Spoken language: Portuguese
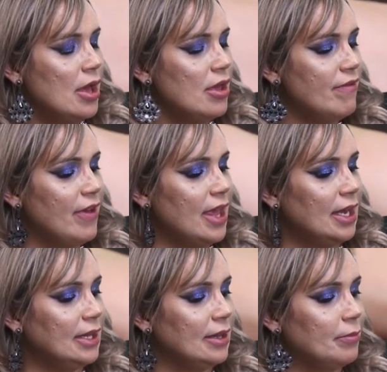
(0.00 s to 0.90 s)
E vem
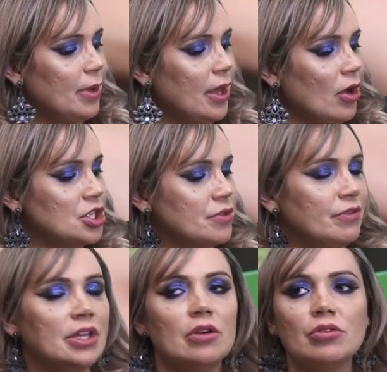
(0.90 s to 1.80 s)
ali também, ó,
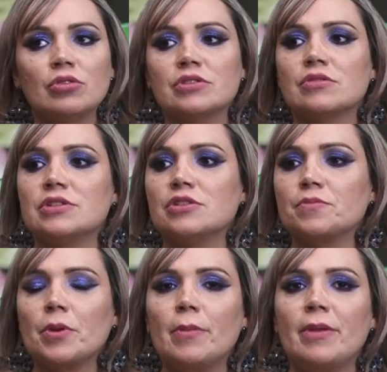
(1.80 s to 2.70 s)
divida conosco os seus
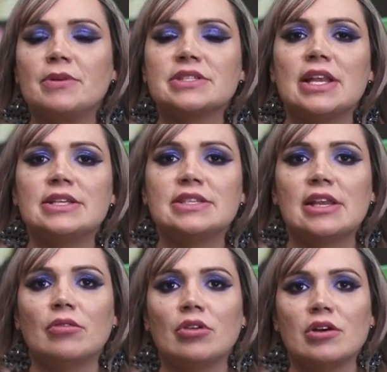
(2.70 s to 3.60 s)
problemas, que eles
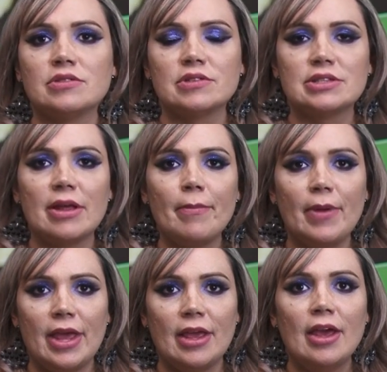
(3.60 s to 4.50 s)
serão nossos
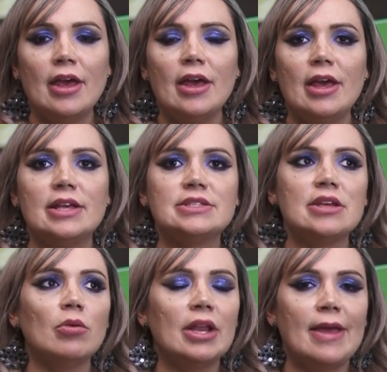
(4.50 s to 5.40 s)
também. Esse
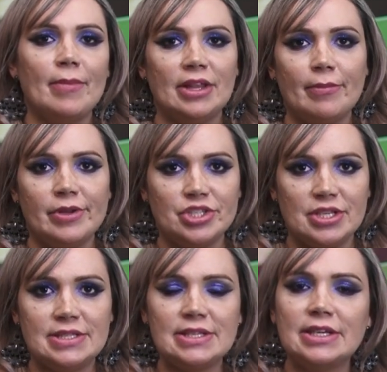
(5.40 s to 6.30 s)
é o lema da
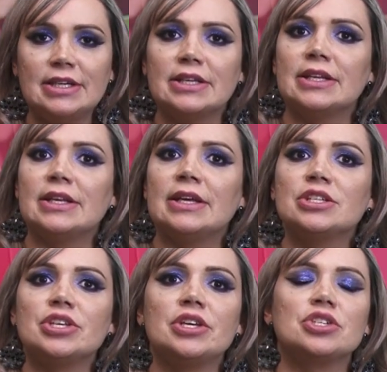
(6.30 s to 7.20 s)
magia cigana, né,
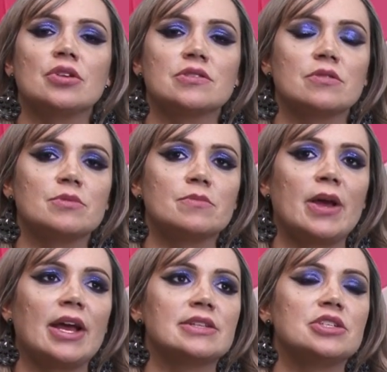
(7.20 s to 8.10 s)
gente? Nós somos
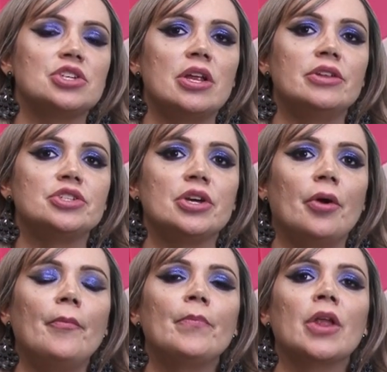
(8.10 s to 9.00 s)
uma casa de religião,